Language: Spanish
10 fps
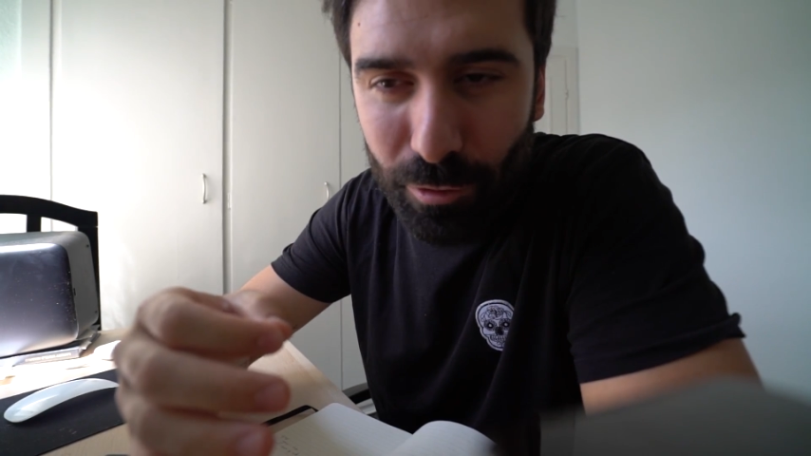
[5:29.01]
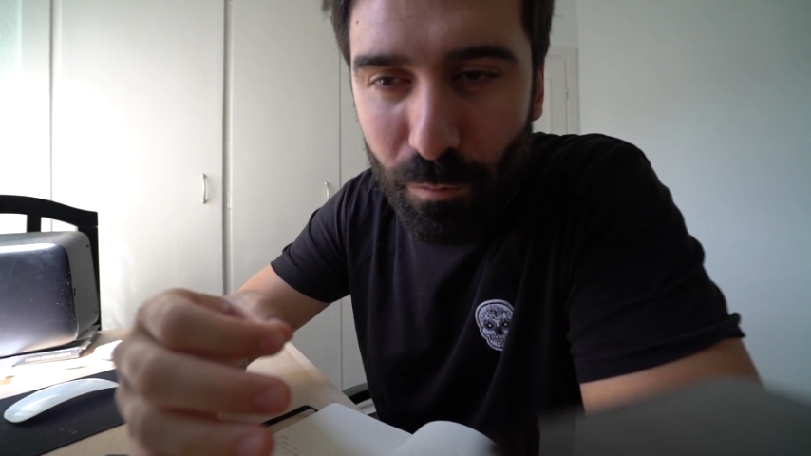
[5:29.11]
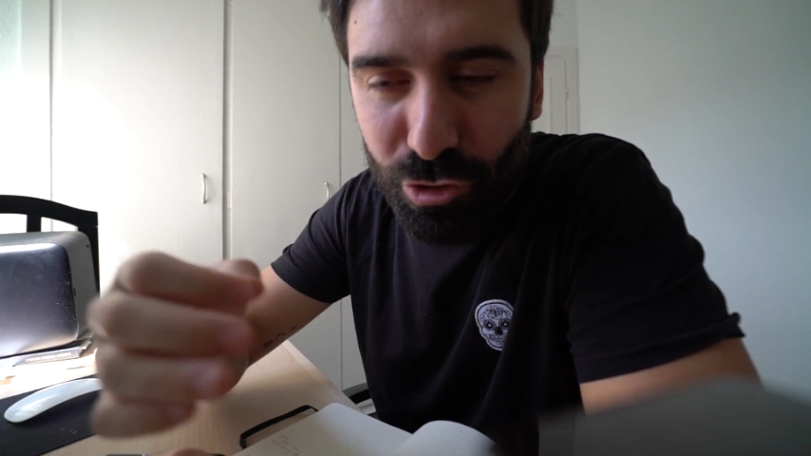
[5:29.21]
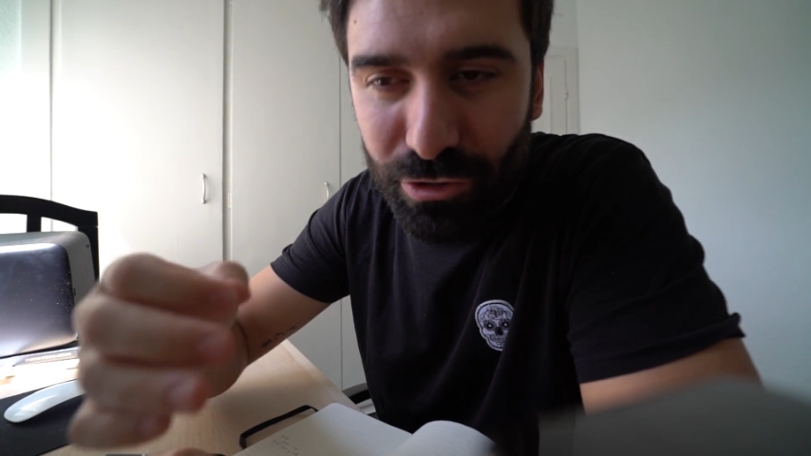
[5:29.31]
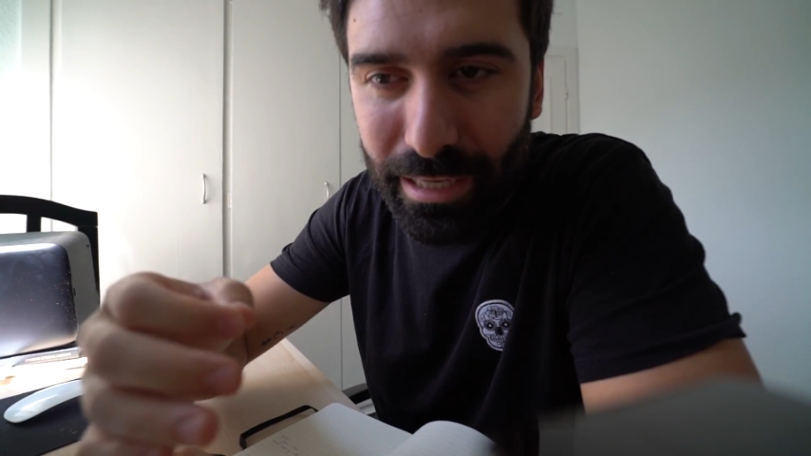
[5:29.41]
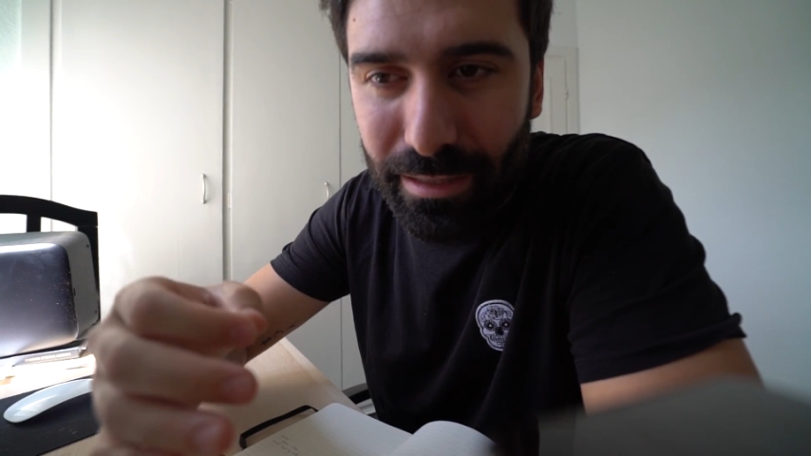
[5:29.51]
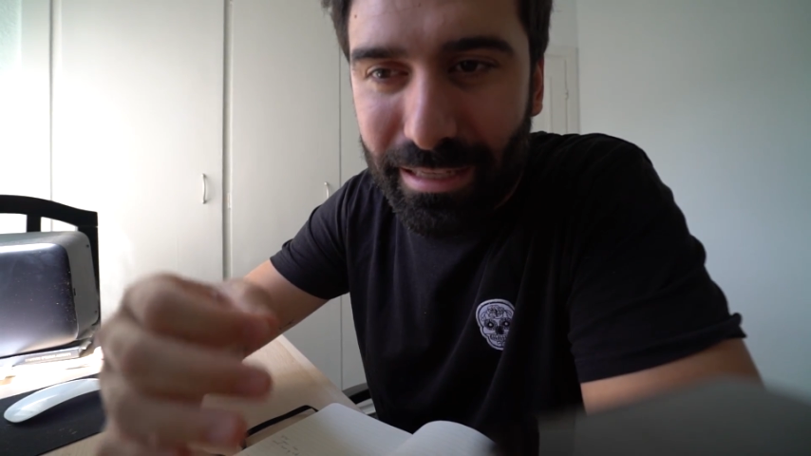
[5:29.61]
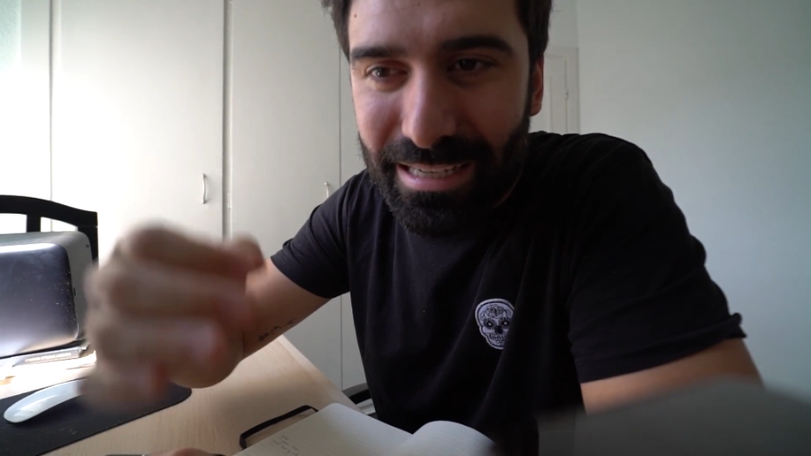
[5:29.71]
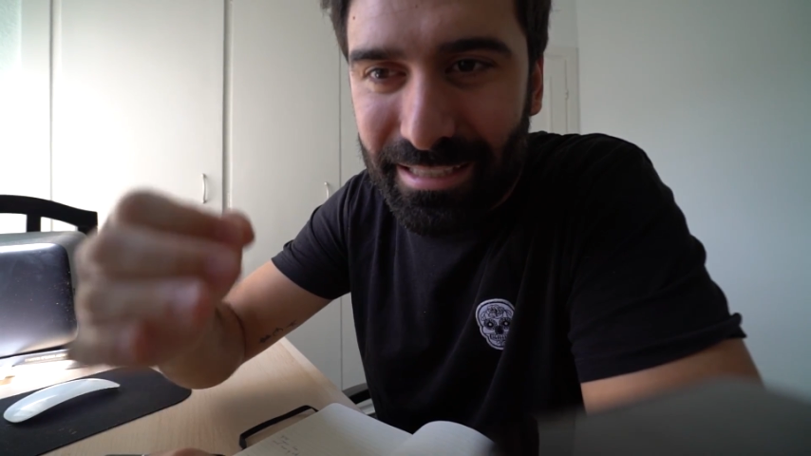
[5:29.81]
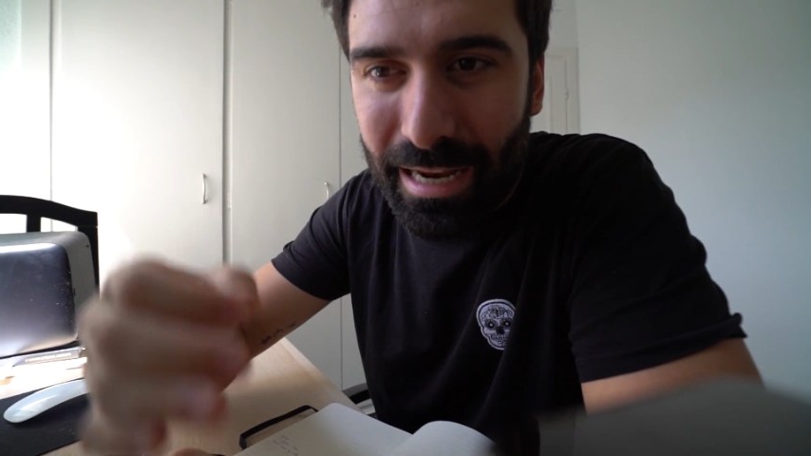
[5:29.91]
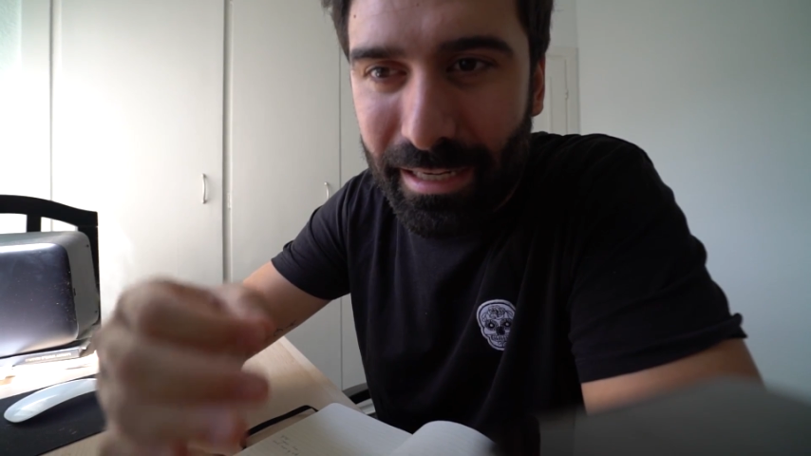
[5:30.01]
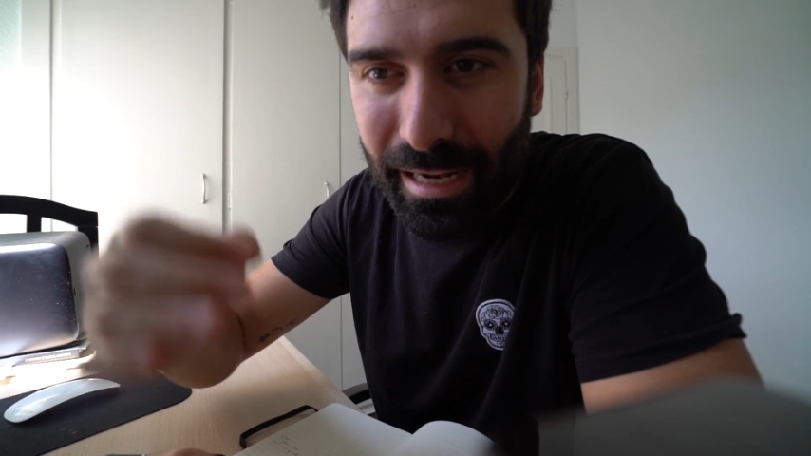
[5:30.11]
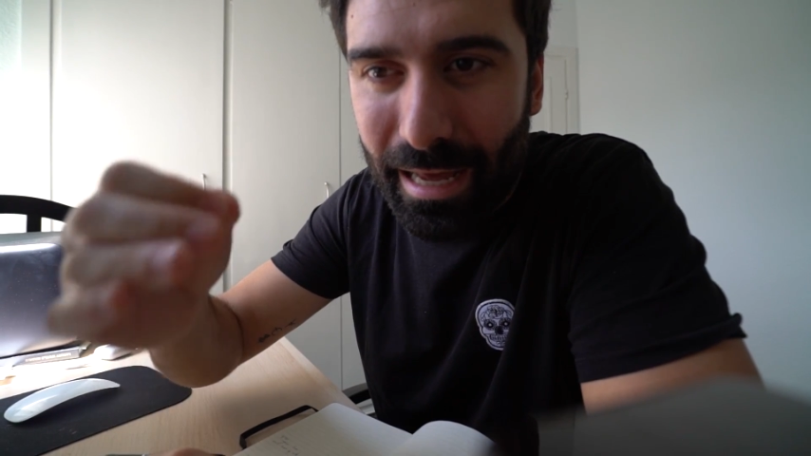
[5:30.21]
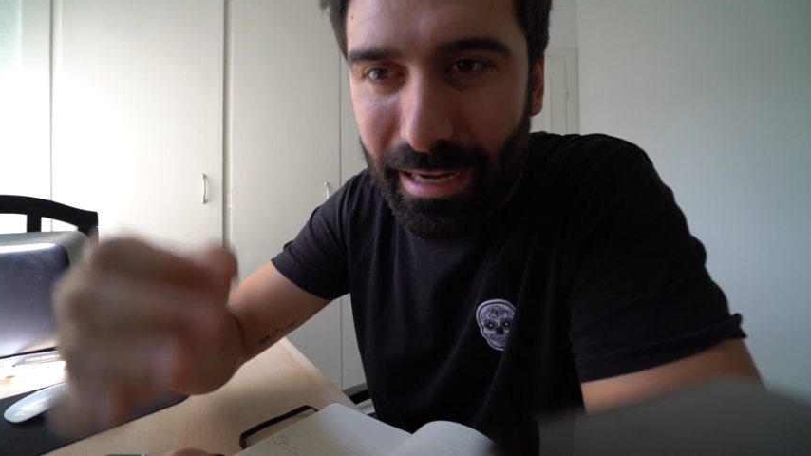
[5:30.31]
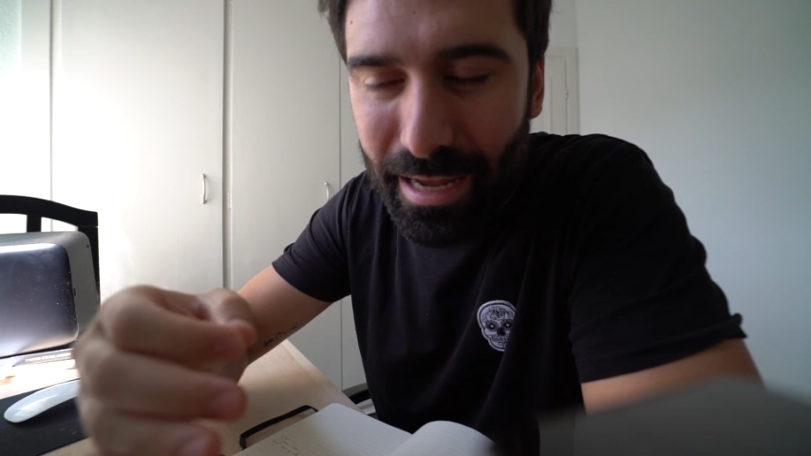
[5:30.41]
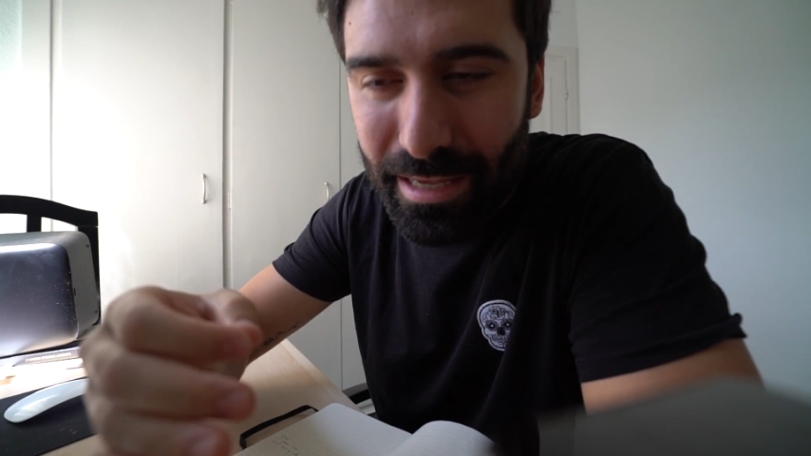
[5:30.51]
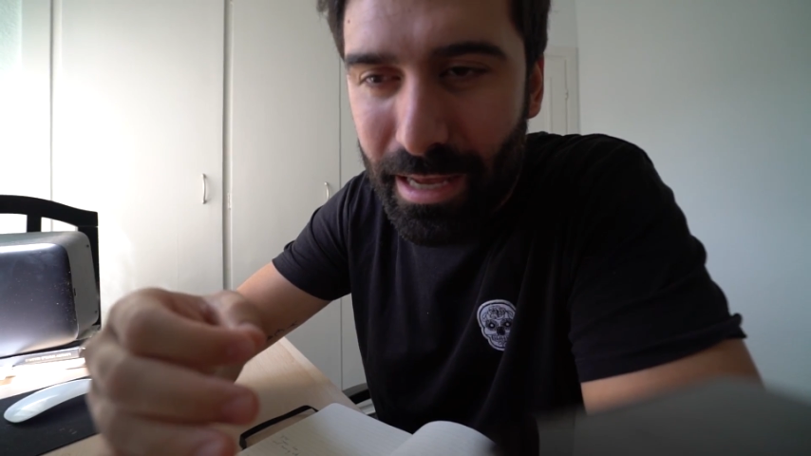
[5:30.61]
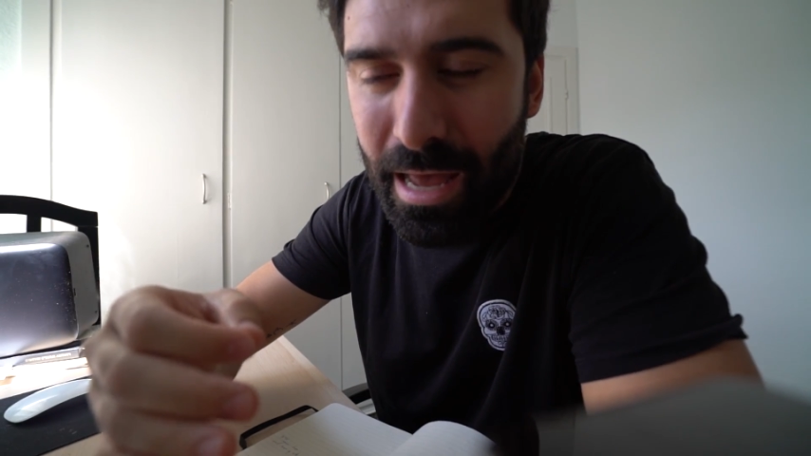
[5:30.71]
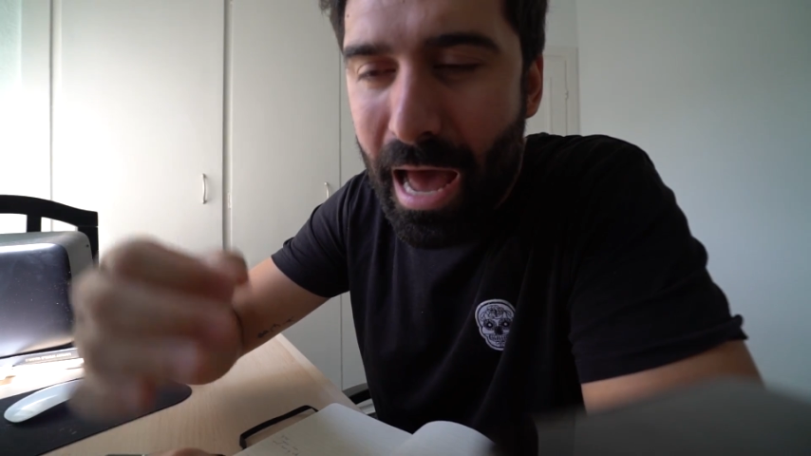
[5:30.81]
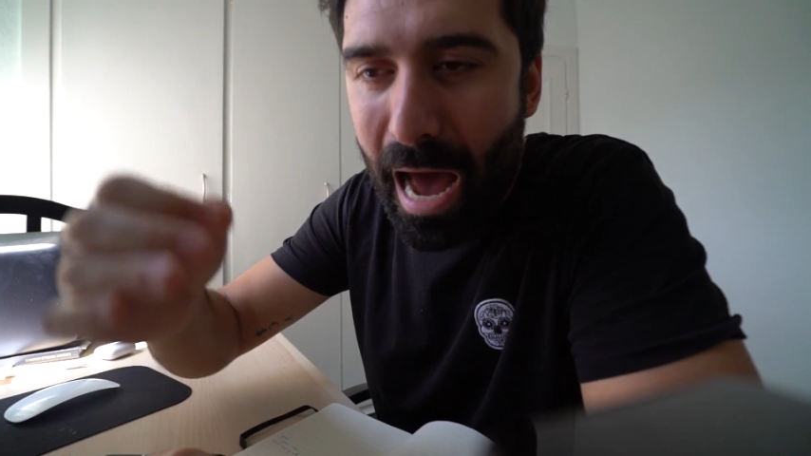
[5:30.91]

como usted que salen a la calle